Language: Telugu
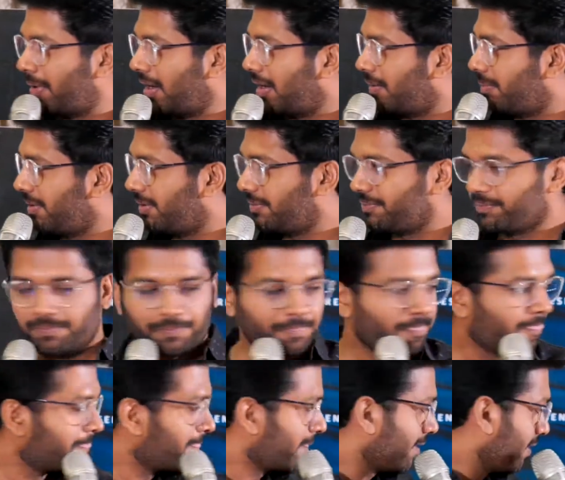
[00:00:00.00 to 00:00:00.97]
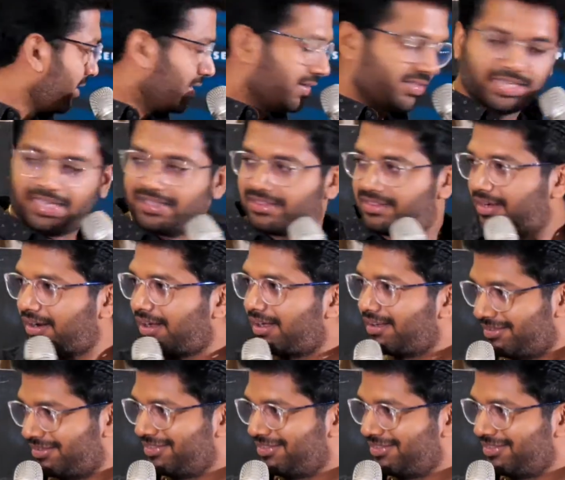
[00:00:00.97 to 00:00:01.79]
పాప చైత్ర